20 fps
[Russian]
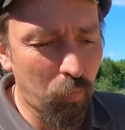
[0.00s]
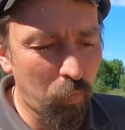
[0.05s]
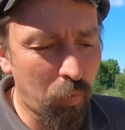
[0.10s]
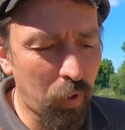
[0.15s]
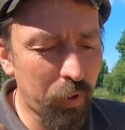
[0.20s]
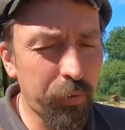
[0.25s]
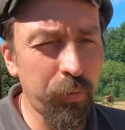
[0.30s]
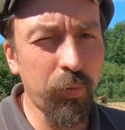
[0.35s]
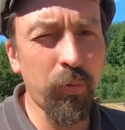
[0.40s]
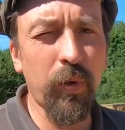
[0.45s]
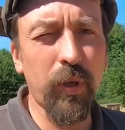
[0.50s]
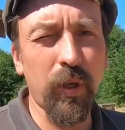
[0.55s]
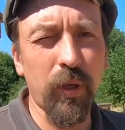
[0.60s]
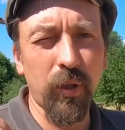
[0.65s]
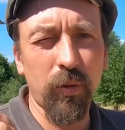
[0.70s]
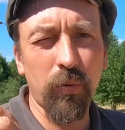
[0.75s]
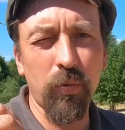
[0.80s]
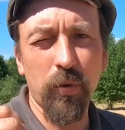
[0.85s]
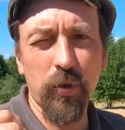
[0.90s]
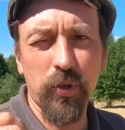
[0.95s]
у одной
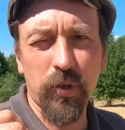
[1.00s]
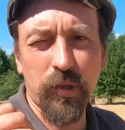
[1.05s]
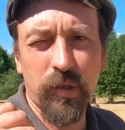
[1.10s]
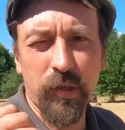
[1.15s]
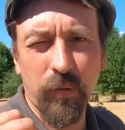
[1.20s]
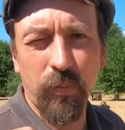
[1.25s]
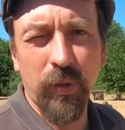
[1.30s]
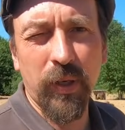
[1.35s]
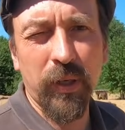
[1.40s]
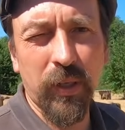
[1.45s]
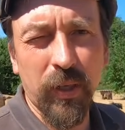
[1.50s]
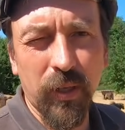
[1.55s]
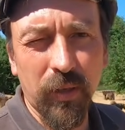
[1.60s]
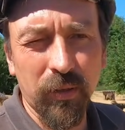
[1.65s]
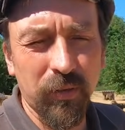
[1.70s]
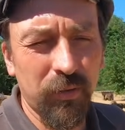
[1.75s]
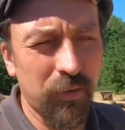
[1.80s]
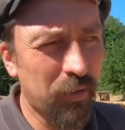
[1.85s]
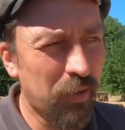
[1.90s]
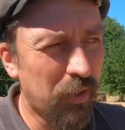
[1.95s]
и той же
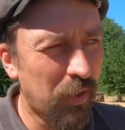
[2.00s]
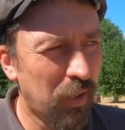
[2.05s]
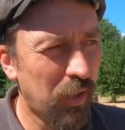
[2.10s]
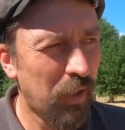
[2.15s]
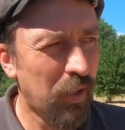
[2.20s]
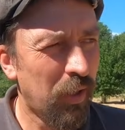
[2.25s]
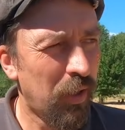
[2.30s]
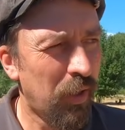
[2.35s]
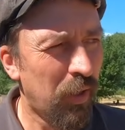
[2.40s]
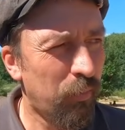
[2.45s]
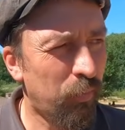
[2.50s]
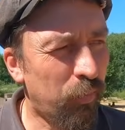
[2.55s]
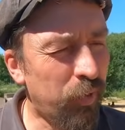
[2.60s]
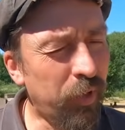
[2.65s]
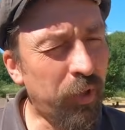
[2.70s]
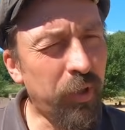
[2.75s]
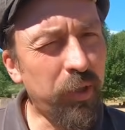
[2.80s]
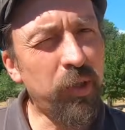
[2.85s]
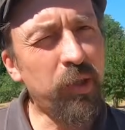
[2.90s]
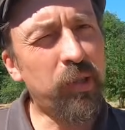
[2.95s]
собаки
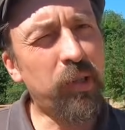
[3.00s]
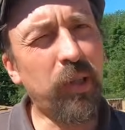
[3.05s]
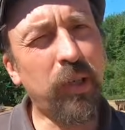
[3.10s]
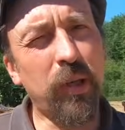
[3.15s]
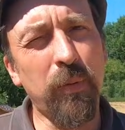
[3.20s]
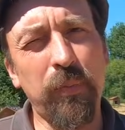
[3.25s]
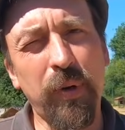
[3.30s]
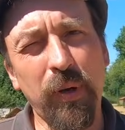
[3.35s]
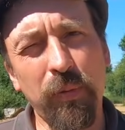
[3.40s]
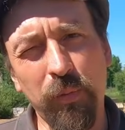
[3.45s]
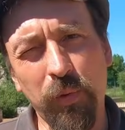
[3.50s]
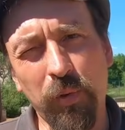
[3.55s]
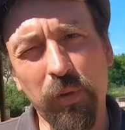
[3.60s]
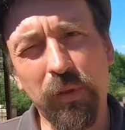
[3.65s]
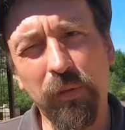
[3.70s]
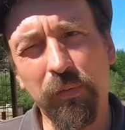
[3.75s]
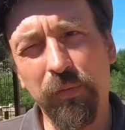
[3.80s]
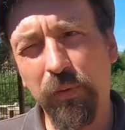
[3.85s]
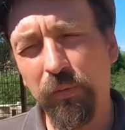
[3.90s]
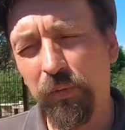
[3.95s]
было несколько
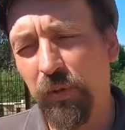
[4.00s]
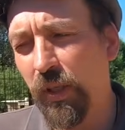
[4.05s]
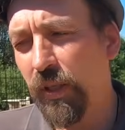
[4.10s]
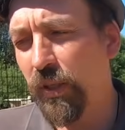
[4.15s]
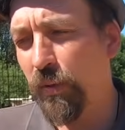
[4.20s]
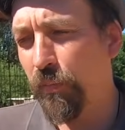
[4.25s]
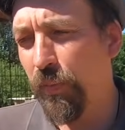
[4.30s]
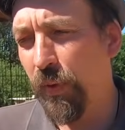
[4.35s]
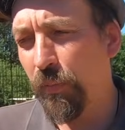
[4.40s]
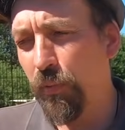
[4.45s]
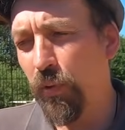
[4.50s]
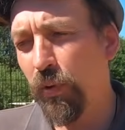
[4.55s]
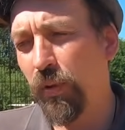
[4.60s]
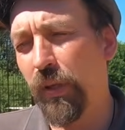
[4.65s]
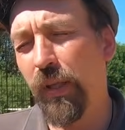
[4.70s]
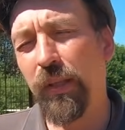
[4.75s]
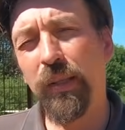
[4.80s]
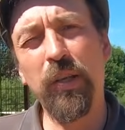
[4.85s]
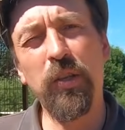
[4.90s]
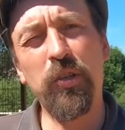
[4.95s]
пометов. И вот эти
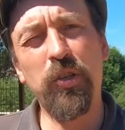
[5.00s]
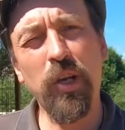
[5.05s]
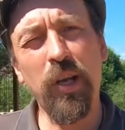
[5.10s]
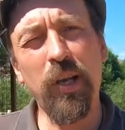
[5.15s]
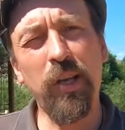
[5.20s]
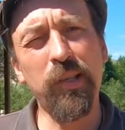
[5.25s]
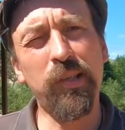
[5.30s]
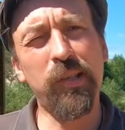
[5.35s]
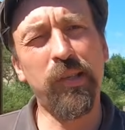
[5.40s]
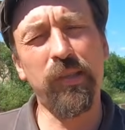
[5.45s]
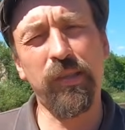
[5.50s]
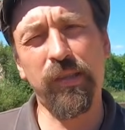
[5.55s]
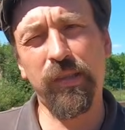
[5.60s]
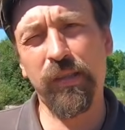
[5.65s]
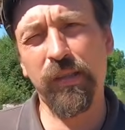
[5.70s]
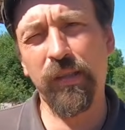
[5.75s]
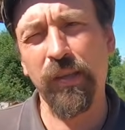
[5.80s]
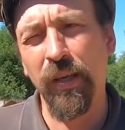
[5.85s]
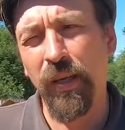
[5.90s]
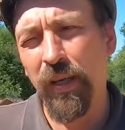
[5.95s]
пометы
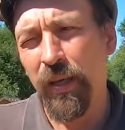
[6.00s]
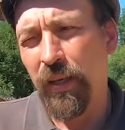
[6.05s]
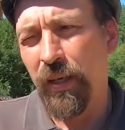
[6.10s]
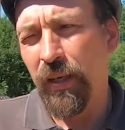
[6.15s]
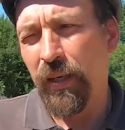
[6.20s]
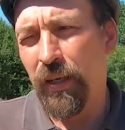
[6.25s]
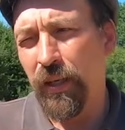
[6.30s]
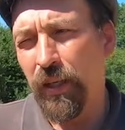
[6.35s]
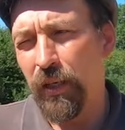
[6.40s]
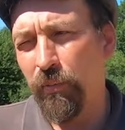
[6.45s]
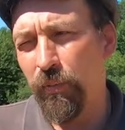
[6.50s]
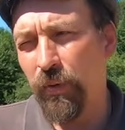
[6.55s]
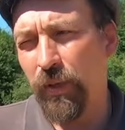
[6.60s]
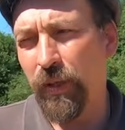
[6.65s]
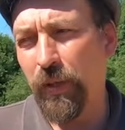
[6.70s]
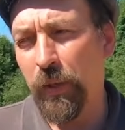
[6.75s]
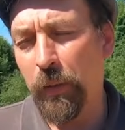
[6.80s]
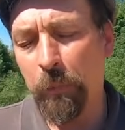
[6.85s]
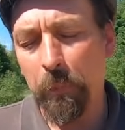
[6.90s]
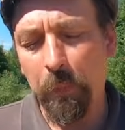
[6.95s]
отличались
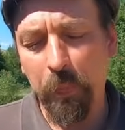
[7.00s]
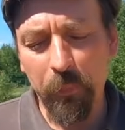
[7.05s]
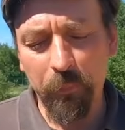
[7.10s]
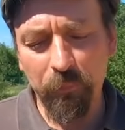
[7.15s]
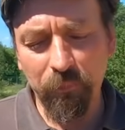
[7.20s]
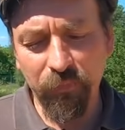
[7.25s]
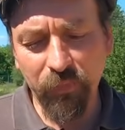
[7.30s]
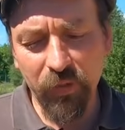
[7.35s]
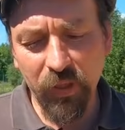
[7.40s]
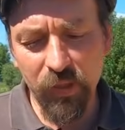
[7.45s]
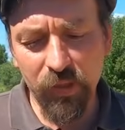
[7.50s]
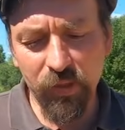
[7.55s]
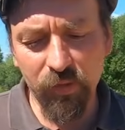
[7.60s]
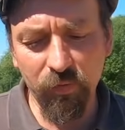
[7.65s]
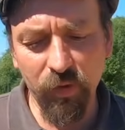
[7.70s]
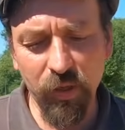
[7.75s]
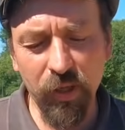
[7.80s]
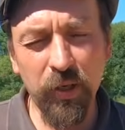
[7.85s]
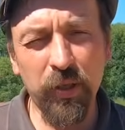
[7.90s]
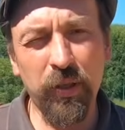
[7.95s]
именно
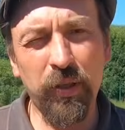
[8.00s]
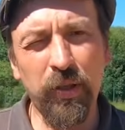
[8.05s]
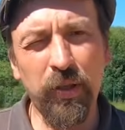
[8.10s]
своей